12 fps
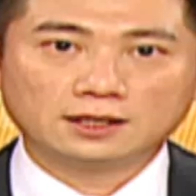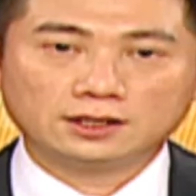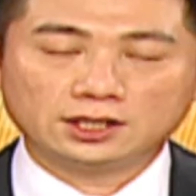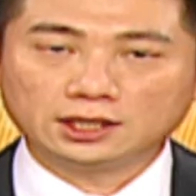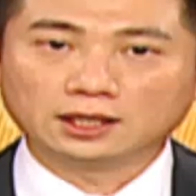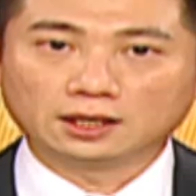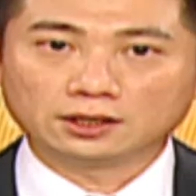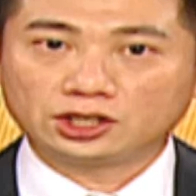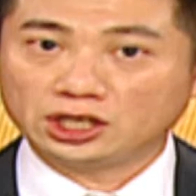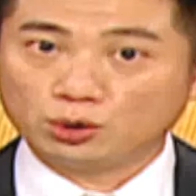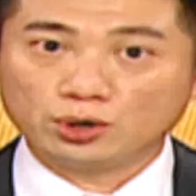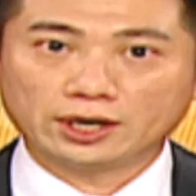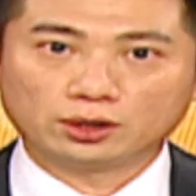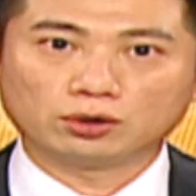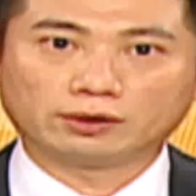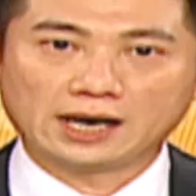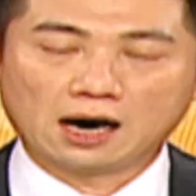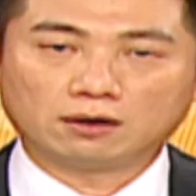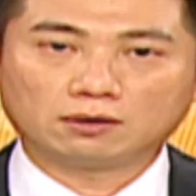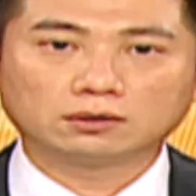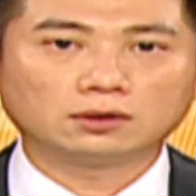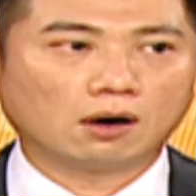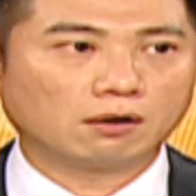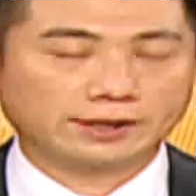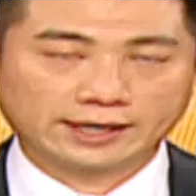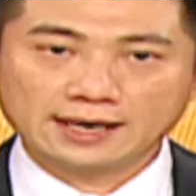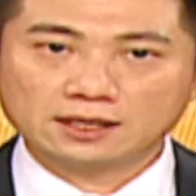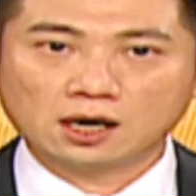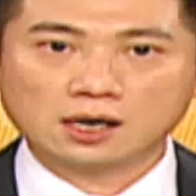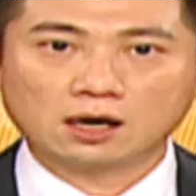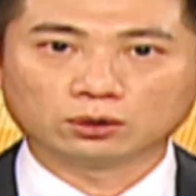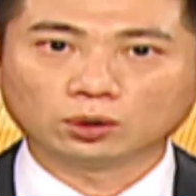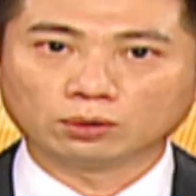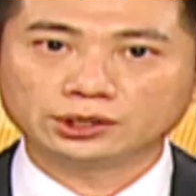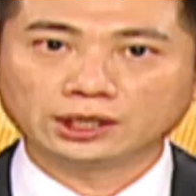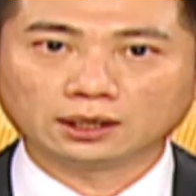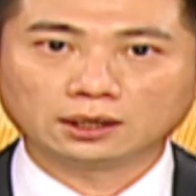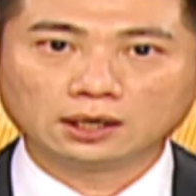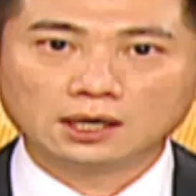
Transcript: 记得纪律很重要，然后你可以参考投信。